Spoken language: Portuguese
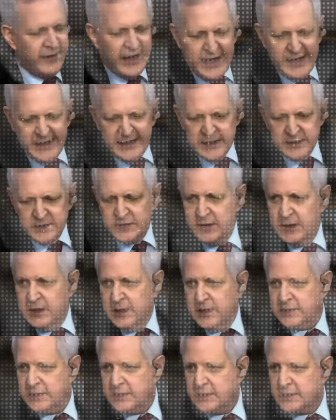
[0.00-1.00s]
Várias
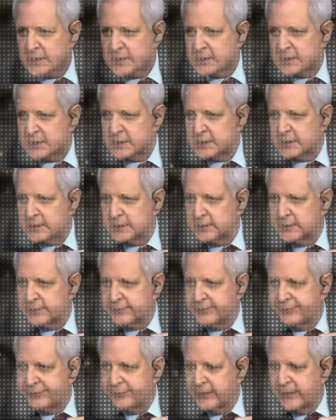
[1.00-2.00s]
vezes.
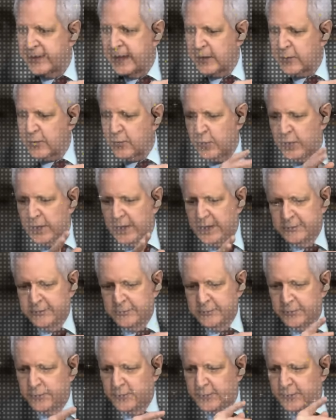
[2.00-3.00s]
Tá?
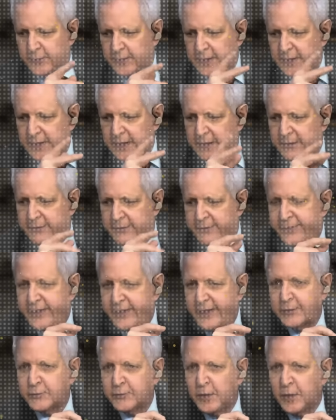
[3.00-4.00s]
Quando
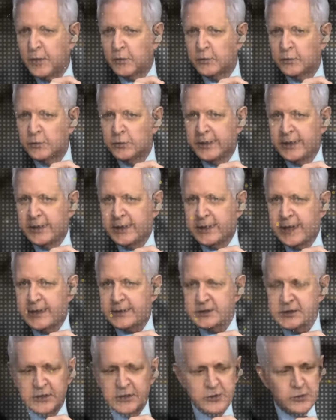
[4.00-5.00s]
veio com algum
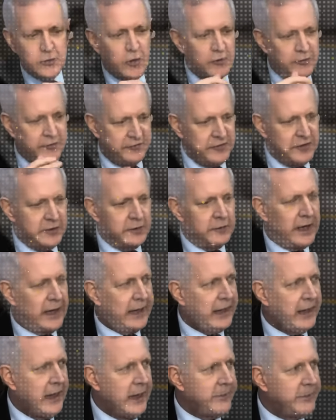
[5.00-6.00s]
recadinho, ouviu
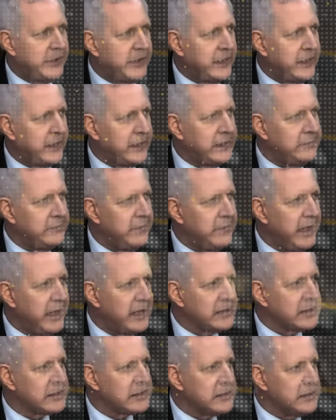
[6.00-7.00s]
a réplica que
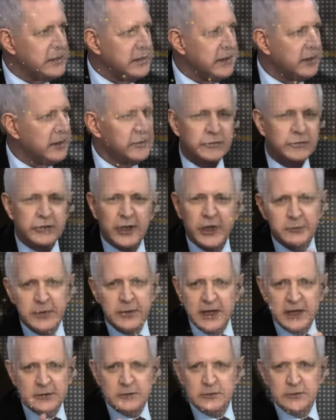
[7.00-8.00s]
merecia. Não
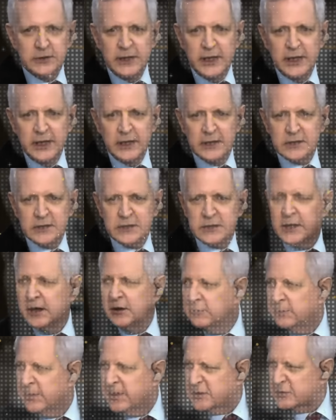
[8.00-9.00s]
tenho medo deles,
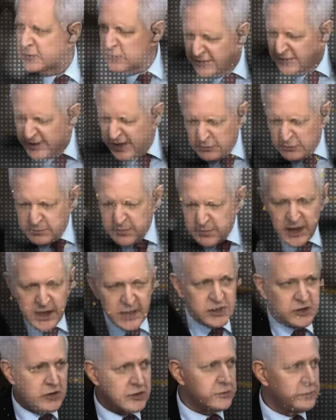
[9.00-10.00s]
não, mas não tenho
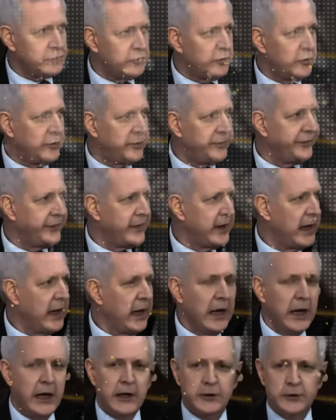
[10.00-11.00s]
mesmo.
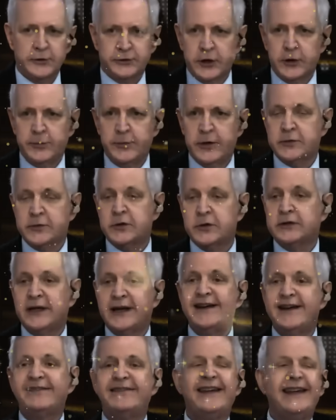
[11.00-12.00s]
Não tenho mesmo que eu
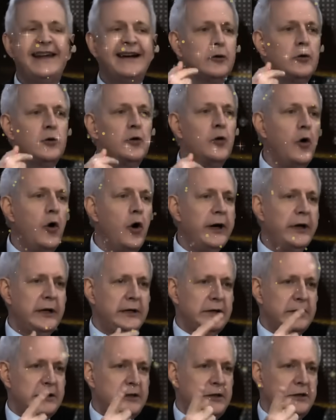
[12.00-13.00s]
teria
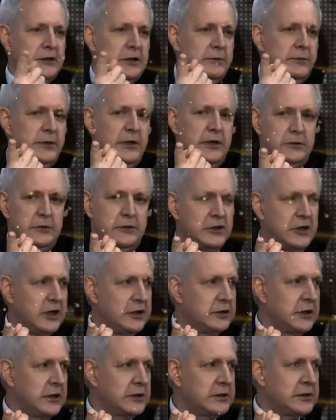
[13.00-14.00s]
vergonha de sentir medo de
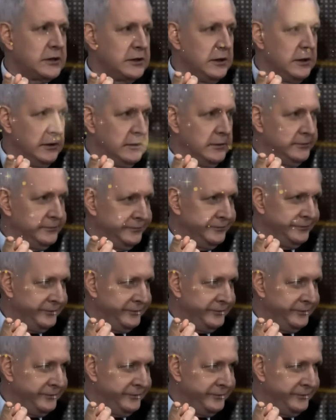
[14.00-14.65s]
gente assim.